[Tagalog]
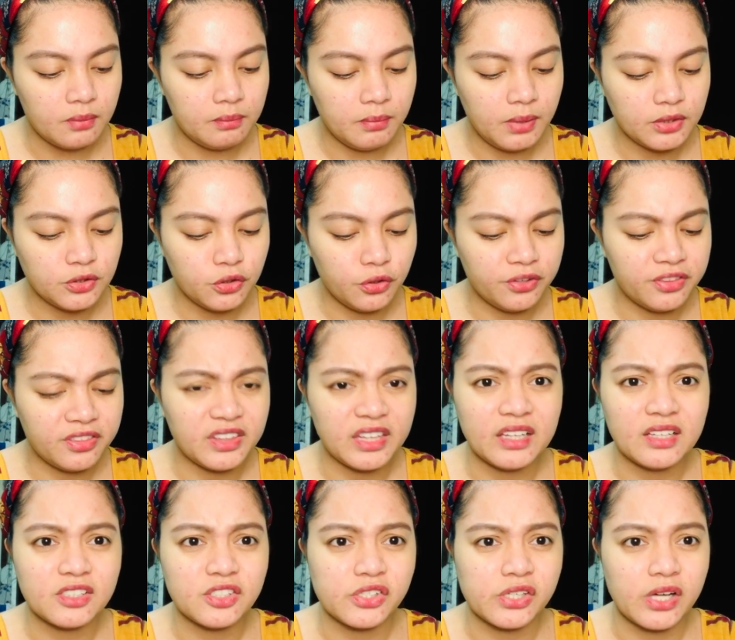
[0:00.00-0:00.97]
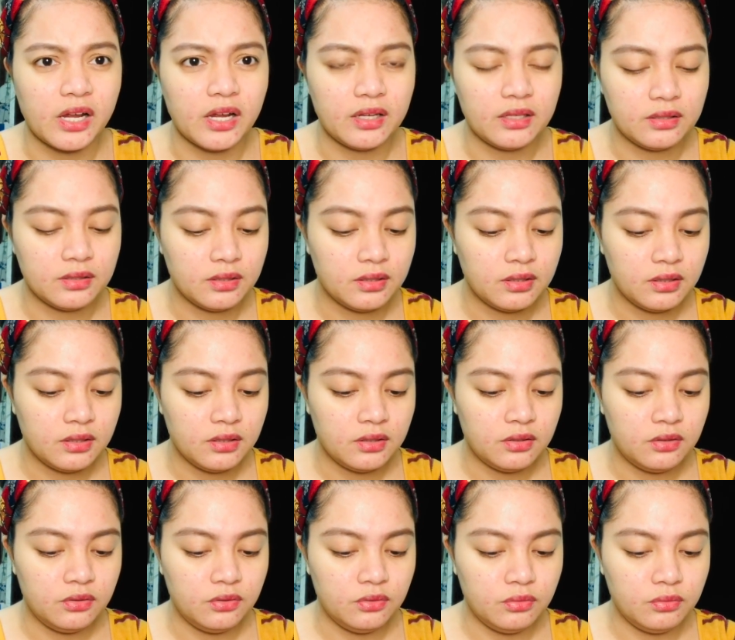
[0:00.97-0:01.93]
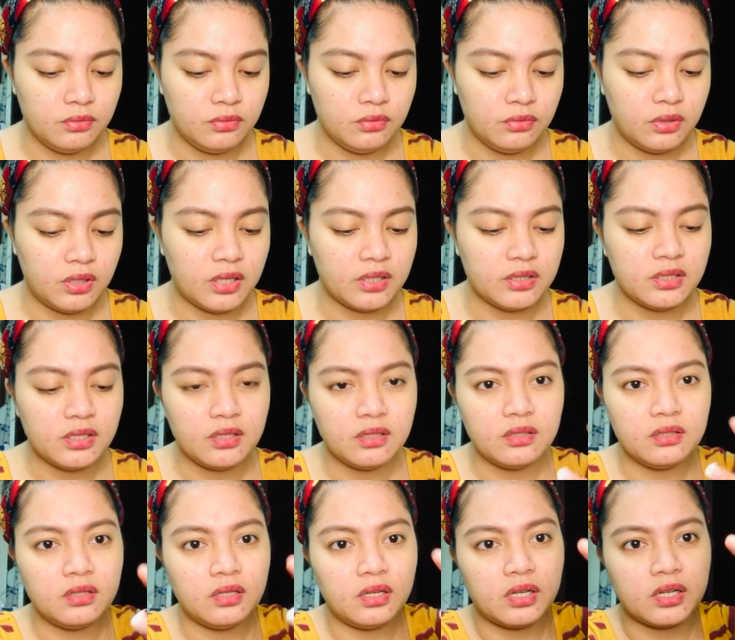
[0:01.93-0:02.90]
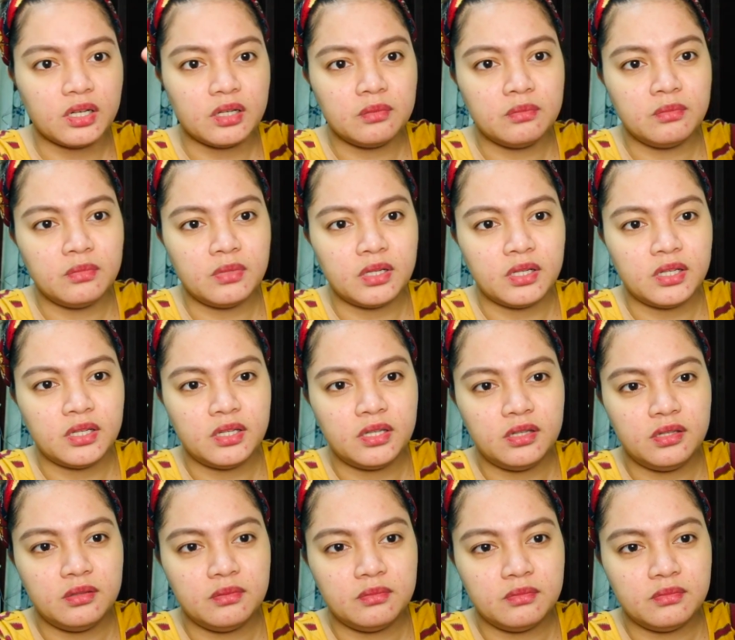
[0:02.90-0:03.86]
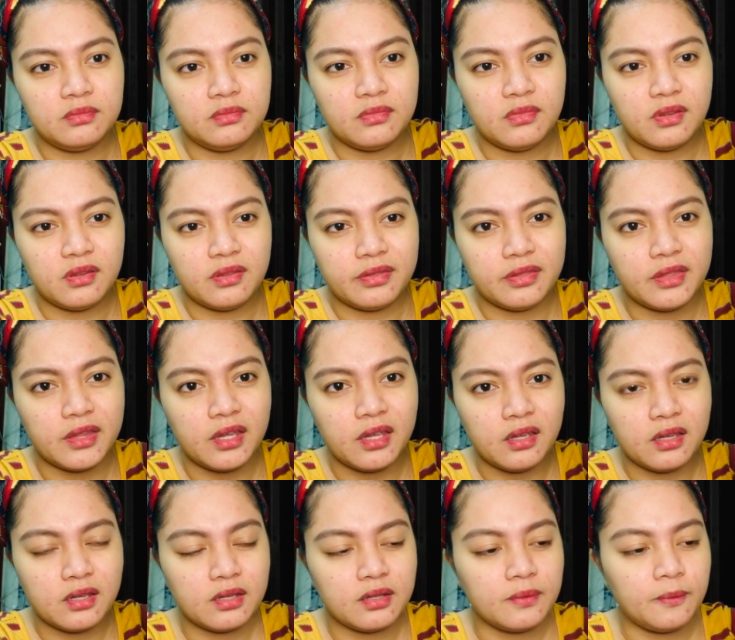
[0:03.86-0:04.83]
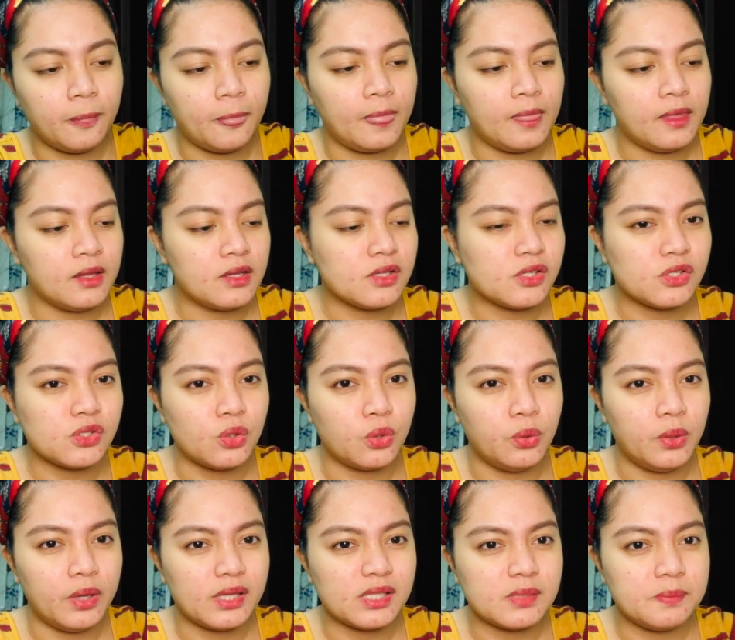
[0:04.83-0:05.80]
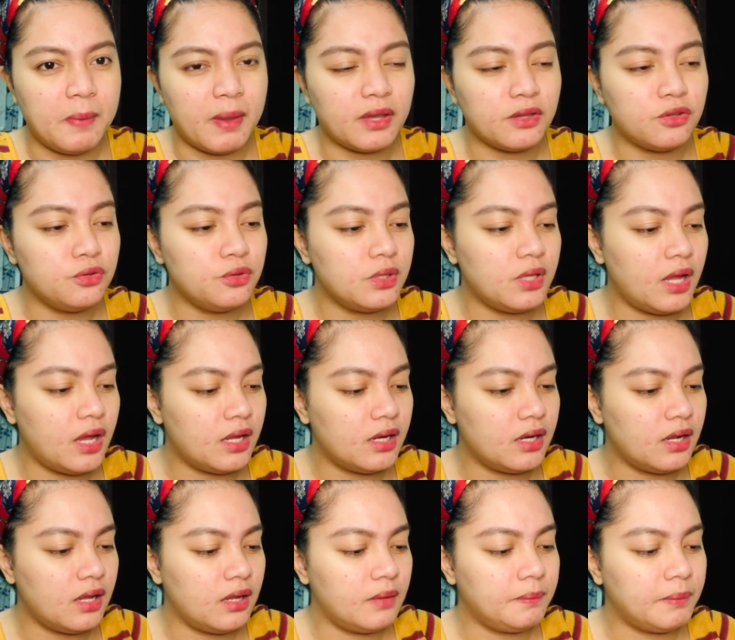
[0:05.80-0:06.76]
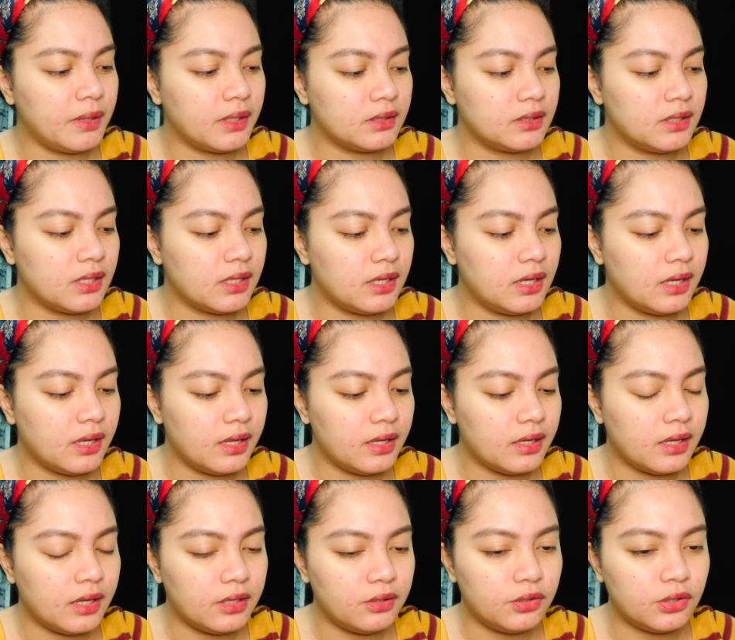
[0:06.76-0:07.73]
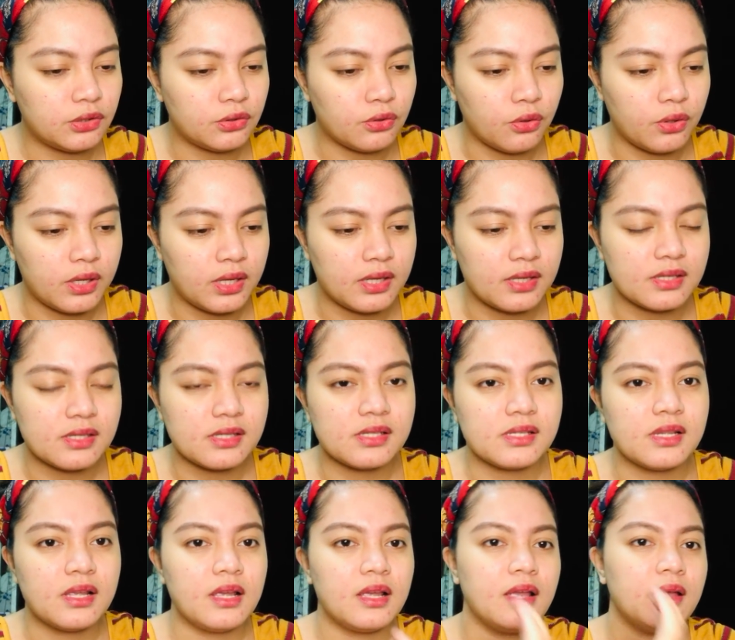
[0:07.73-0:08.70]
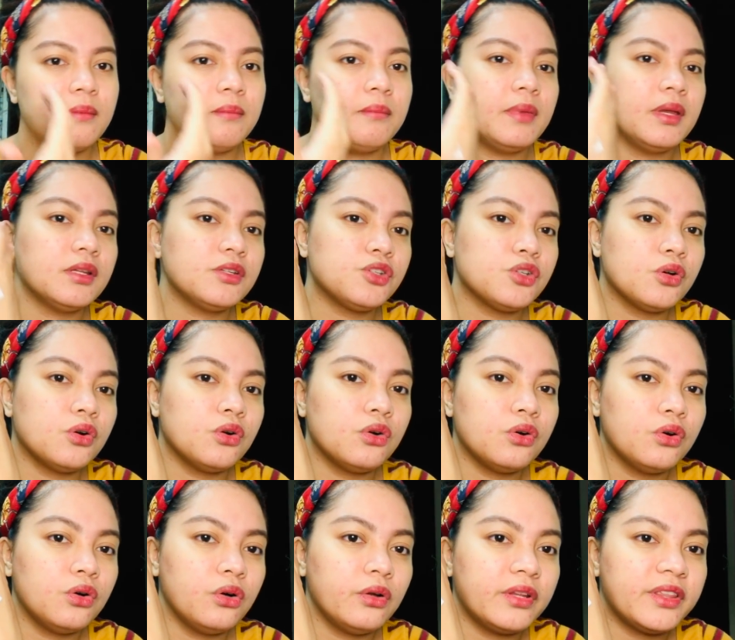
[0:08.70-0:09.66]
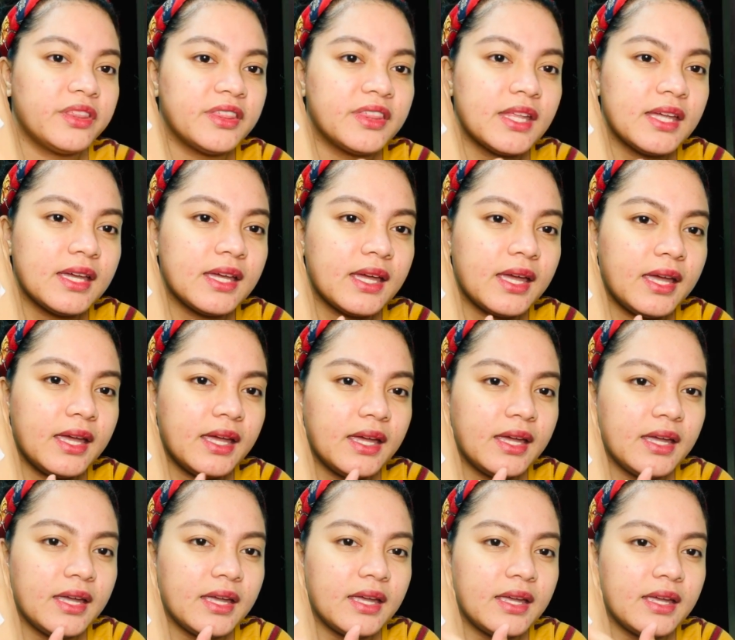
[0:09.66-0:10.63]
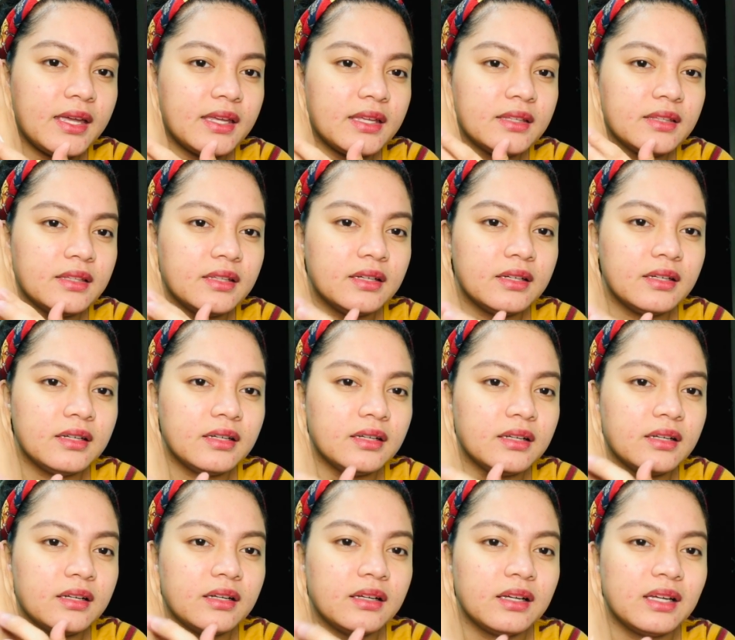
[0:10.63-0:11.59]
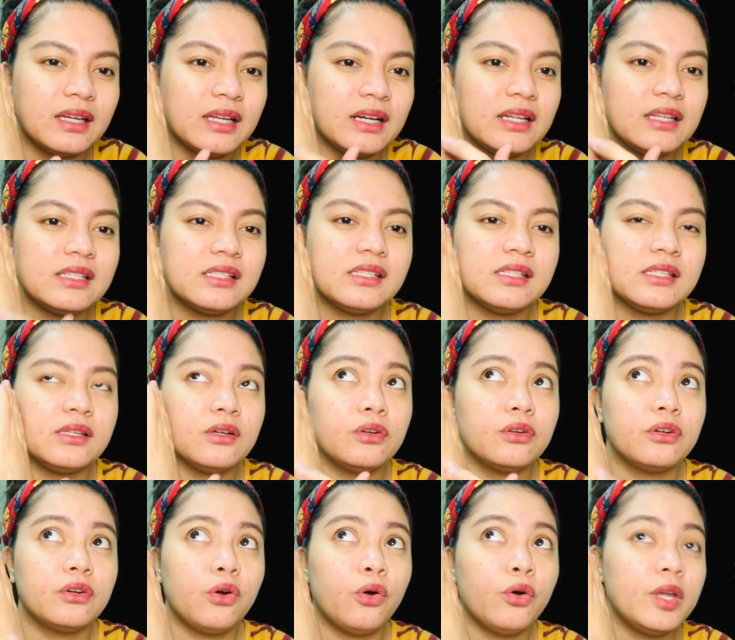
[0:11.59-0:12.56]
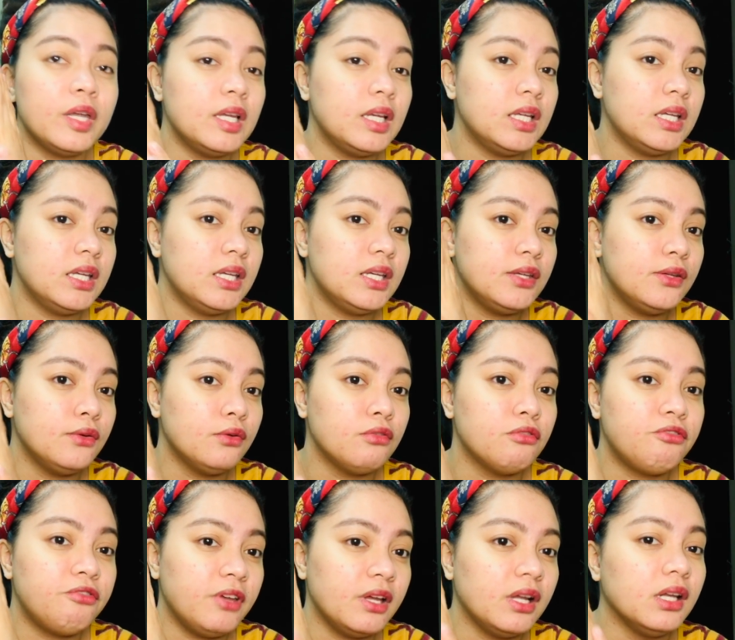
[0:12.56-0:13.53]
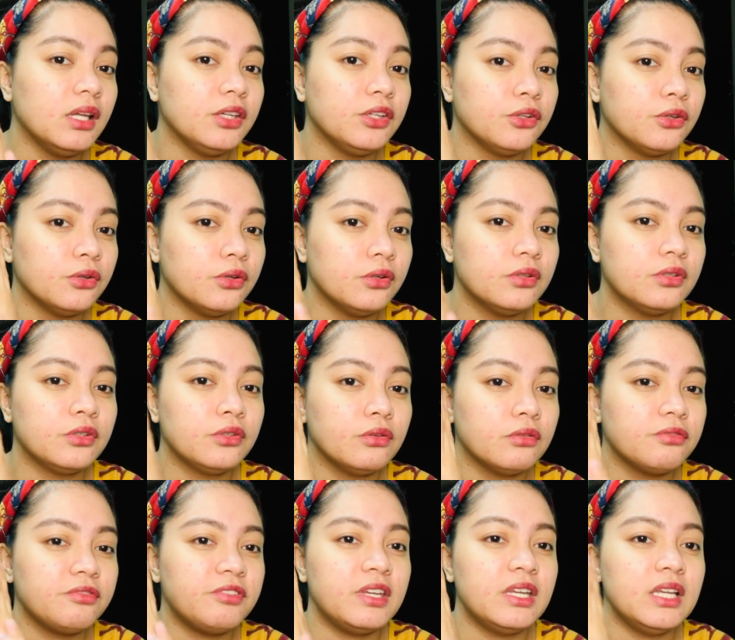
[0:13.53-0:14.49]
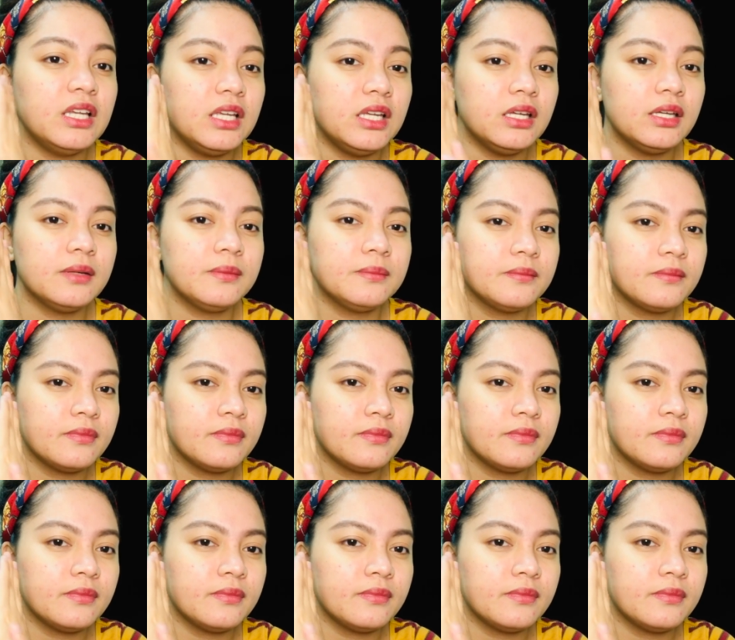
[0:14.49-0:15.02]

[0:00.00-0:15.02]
medyo thick siya. Yung kanyang cream ay thick. So, expect nyo na na pag naglagay kayo nito is medyo thick and uh, greasy or oily yung feel nyo, yung feeling.